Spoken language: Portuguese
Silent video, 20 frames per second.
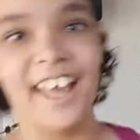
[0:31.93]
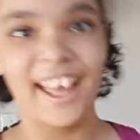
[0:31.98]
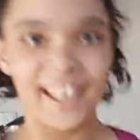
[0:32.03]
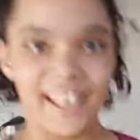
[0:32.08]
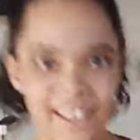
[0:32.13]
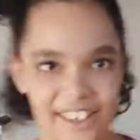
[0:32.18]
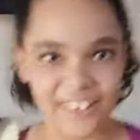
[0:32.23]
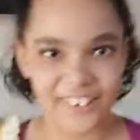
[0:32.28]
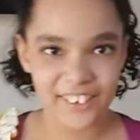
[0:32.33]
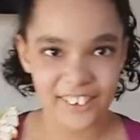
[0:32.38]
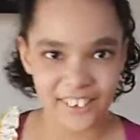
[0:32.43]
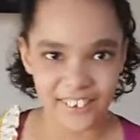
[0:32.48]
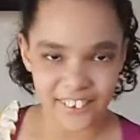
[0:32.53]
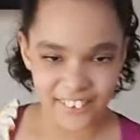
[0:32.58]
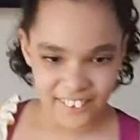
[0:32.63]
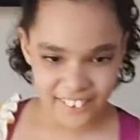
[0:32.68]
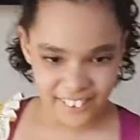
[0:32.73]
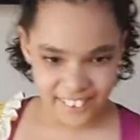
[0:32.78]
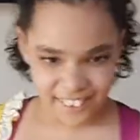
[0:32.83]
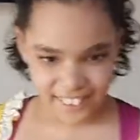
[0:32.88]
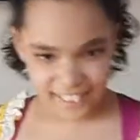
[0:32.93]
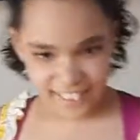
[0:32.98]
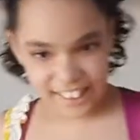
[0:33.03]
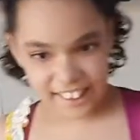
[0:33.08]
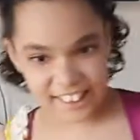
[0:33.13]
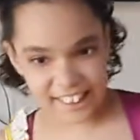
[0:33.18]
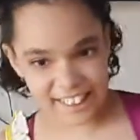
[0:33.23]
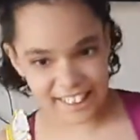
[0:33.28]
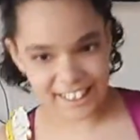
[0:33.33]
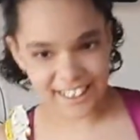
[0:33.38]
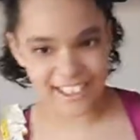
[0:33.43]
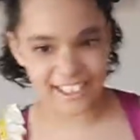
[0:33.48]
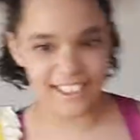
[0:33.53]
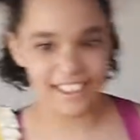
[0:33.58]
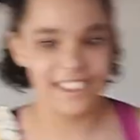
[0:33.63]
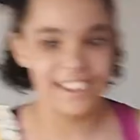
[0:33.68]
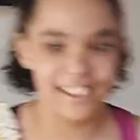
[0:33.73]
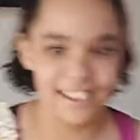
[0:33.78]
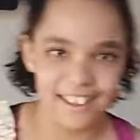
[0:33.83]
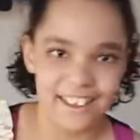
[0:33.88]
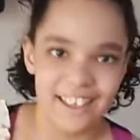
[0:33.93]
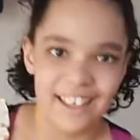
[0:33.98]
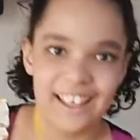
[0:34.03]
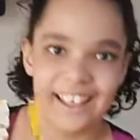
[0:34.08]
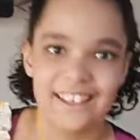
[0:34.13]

e brincando, né, meu amor?